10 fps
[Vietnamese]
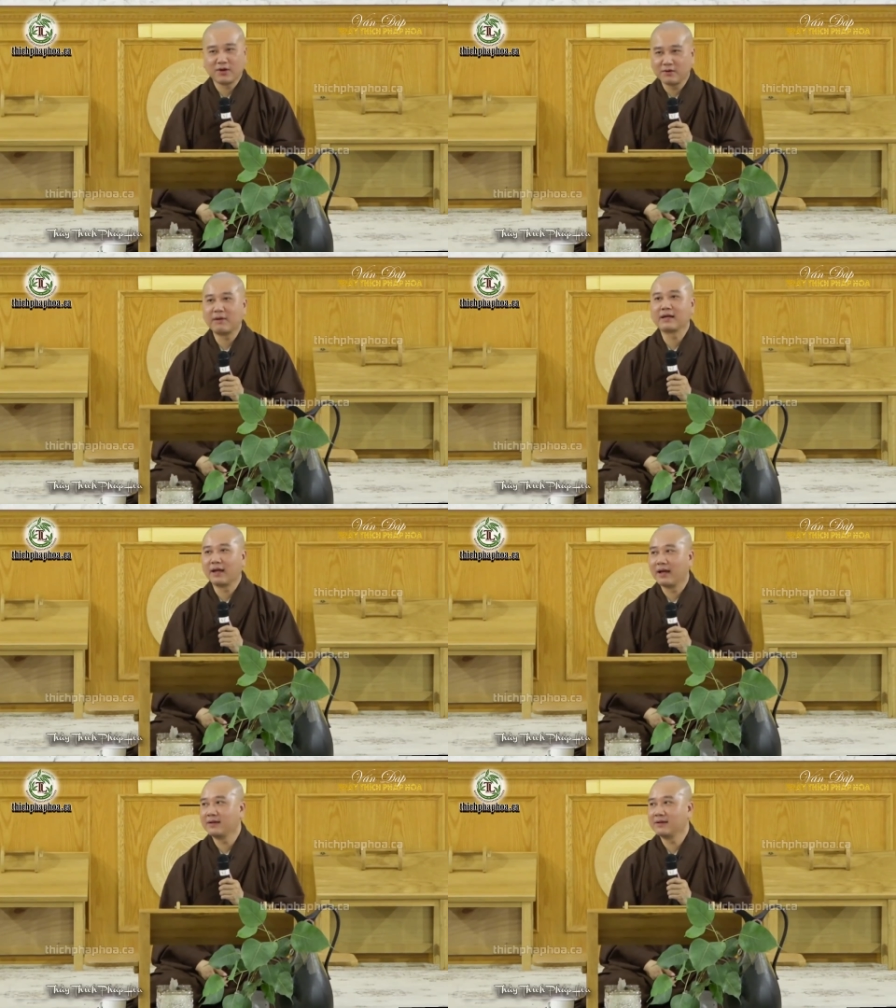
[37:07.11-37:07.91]
có một bài
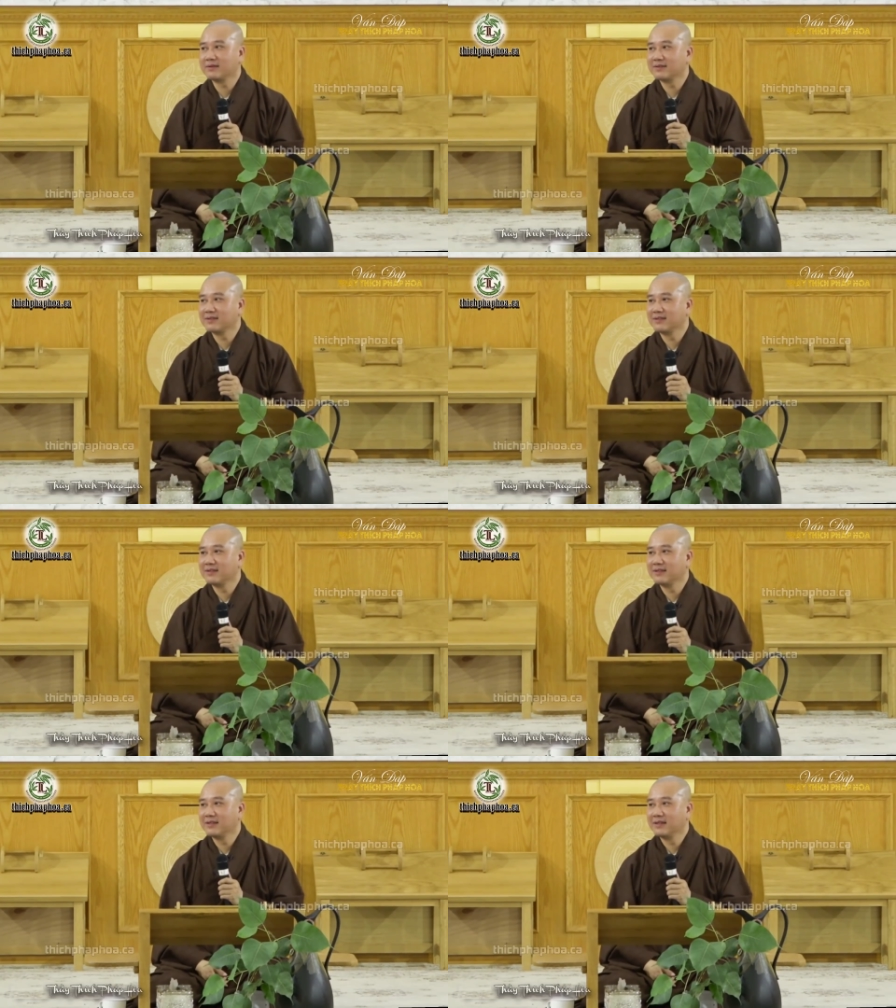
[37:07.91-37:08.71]
kệ:
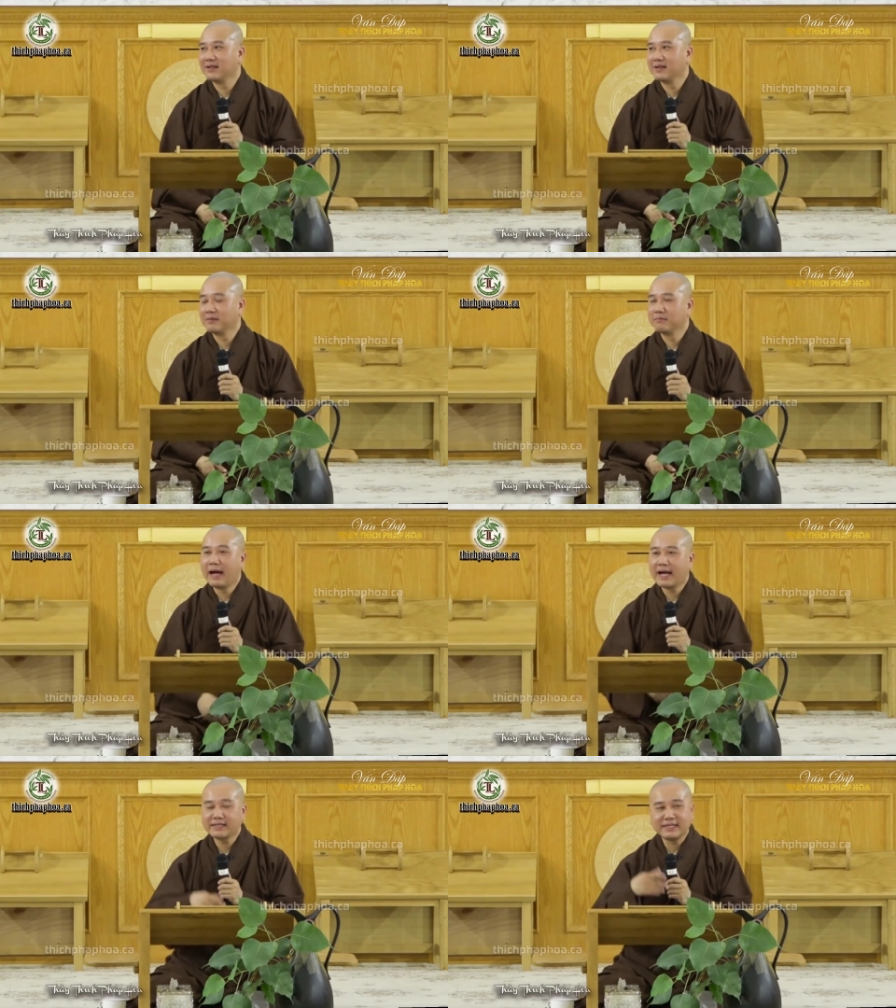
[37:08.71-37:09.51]

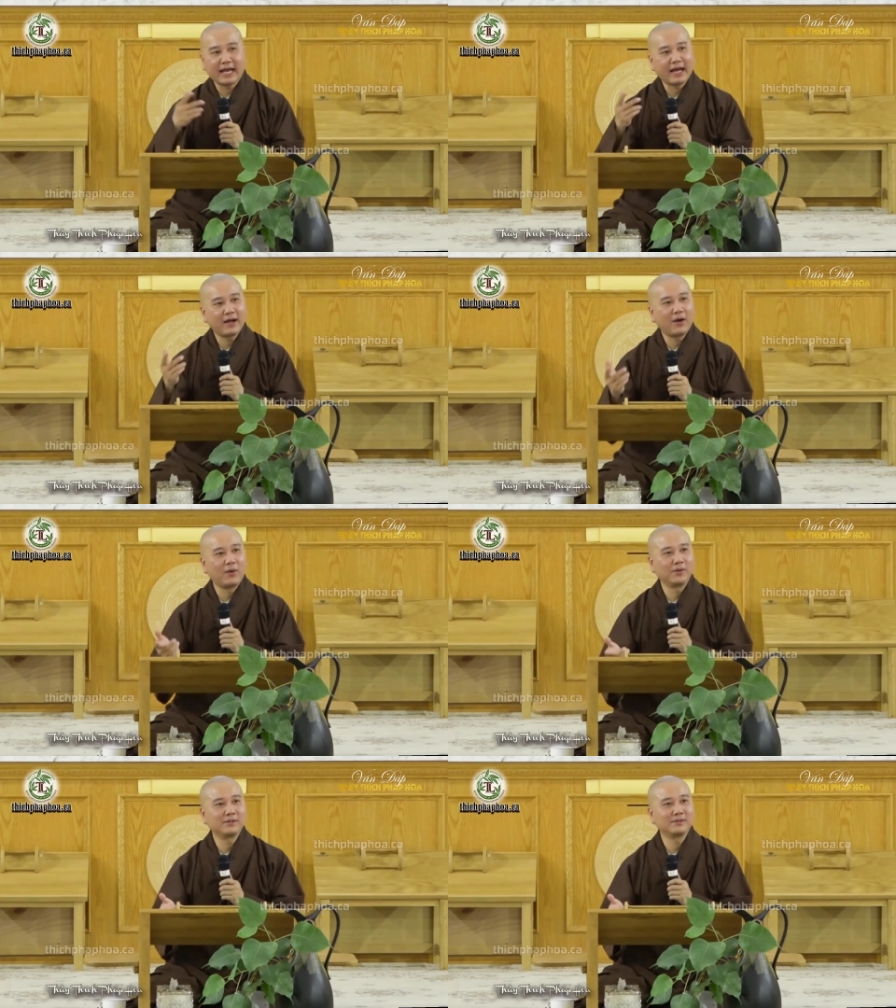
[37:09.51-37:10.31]
bát nhã
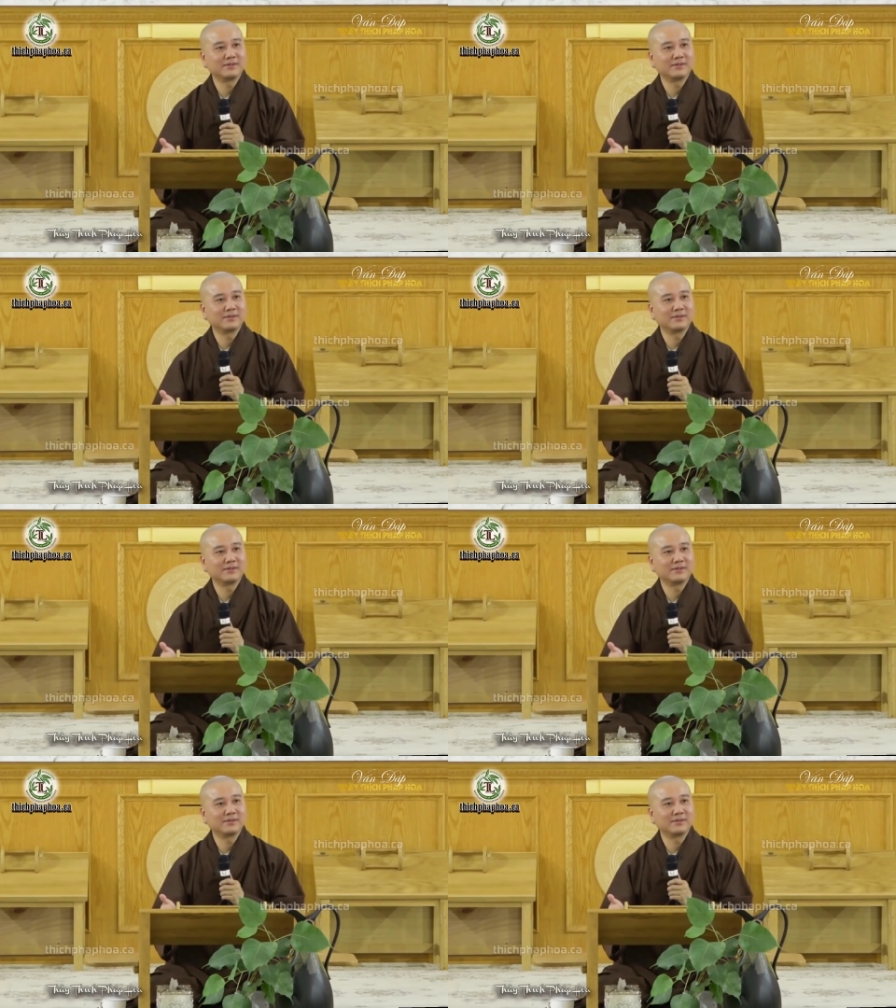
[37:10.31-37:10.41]
hội